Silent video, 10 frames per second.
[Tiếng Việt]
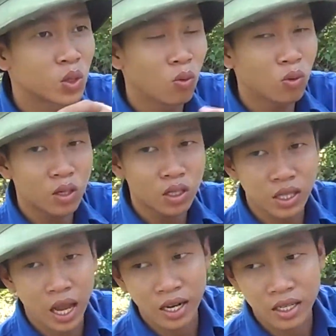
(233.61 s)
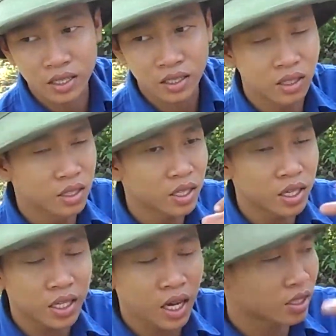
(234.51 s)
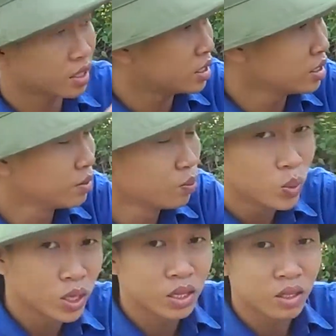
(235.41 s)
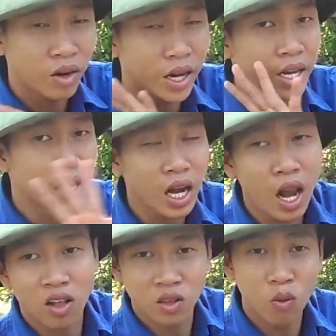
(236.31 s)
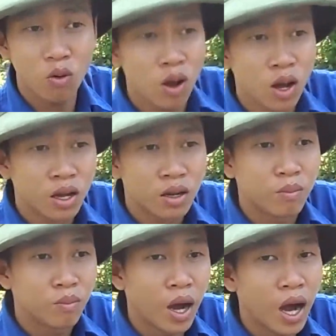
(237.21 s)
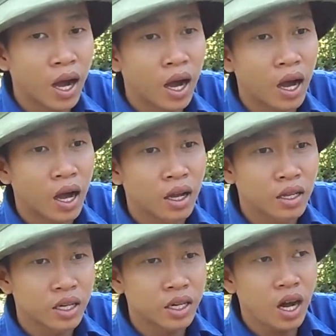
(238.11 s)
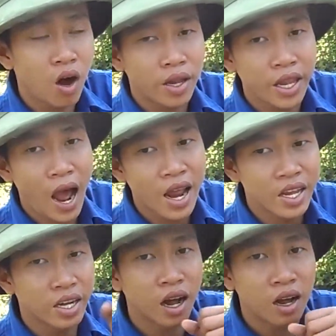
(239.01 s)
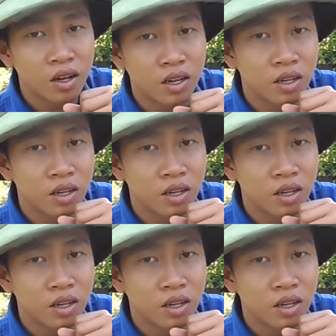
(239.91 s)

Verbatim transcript: thuốc tăng trưởng kích thích tăng trưởng có nghĩa những cái loại thuốc mà những cái loại chai nhựa